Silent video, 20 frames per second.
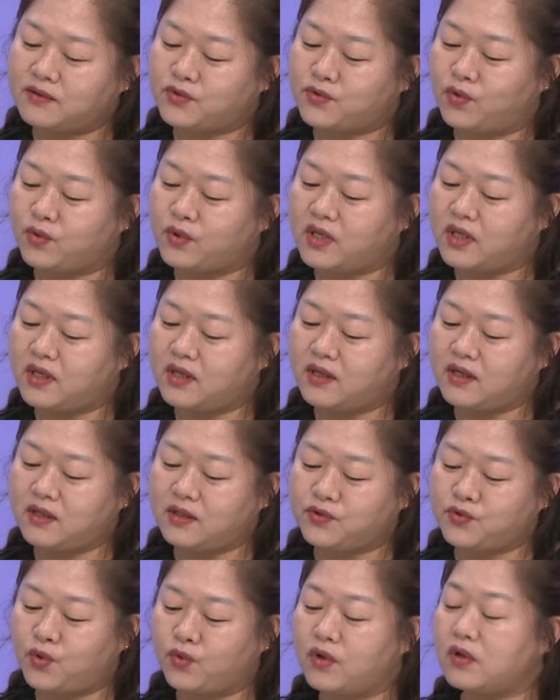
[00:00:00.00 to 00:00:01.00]
조기
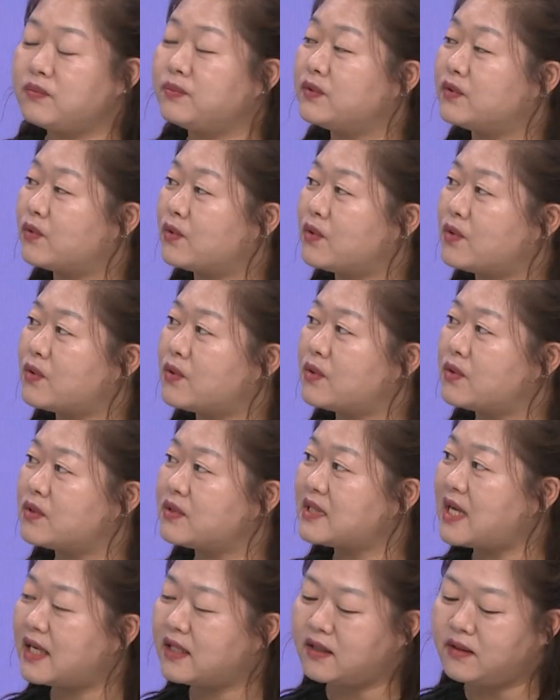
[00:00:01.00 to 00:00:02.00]
졸업으로
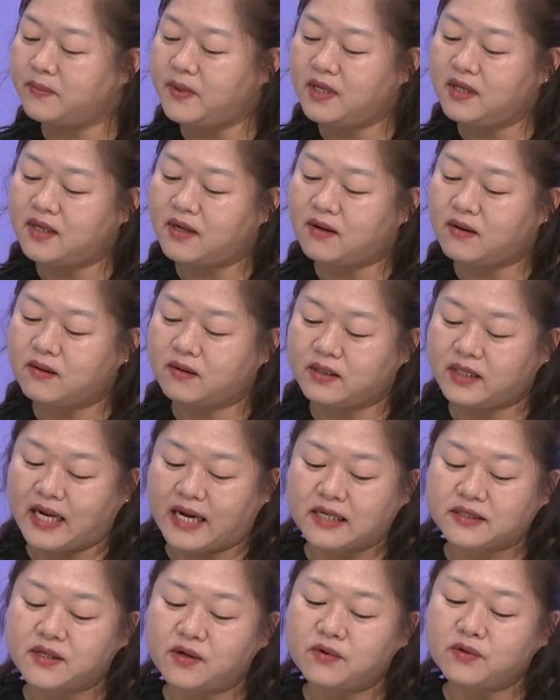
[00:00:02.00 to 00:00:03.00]
산업 인력
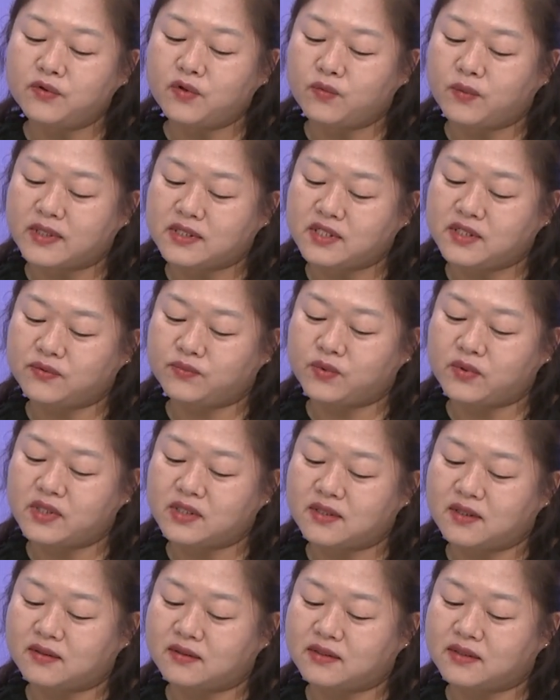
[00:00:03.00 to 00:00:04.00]
양성으로만
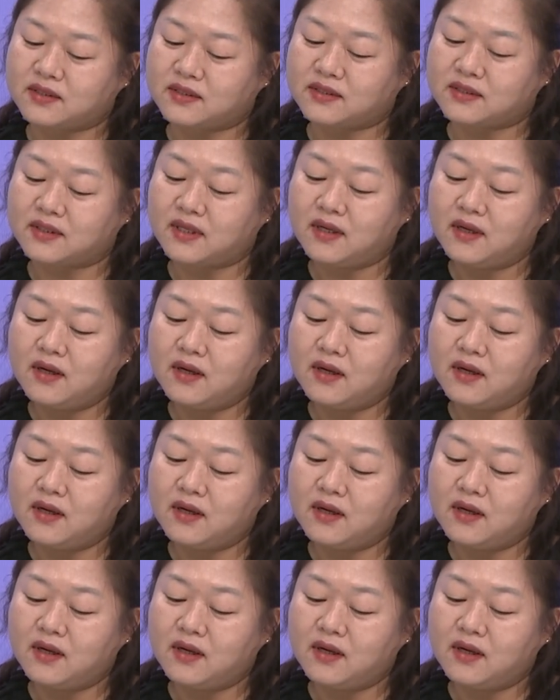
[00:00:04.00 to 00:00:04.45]
치부해서는